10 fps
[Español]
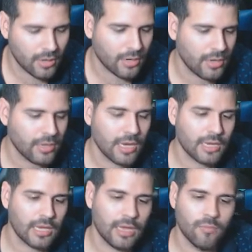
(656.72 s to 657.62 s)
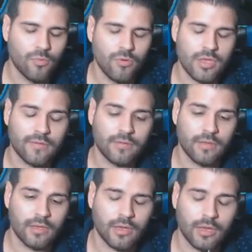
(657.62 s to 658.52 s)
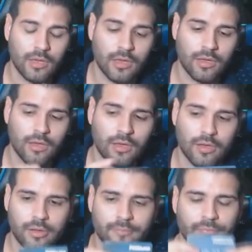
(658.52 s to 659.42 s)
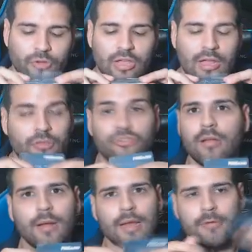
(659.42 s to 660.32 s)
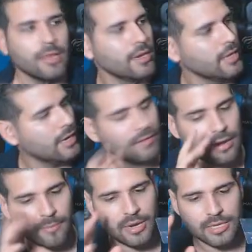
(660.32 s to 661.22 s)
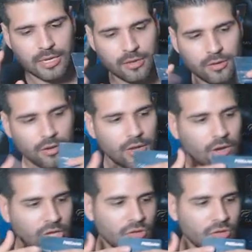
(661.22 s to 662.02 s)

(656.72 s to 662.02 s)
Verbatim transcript: en realidad es muy, este, o sea, nos salva la vida, ¿ya? Esta es la página que, la que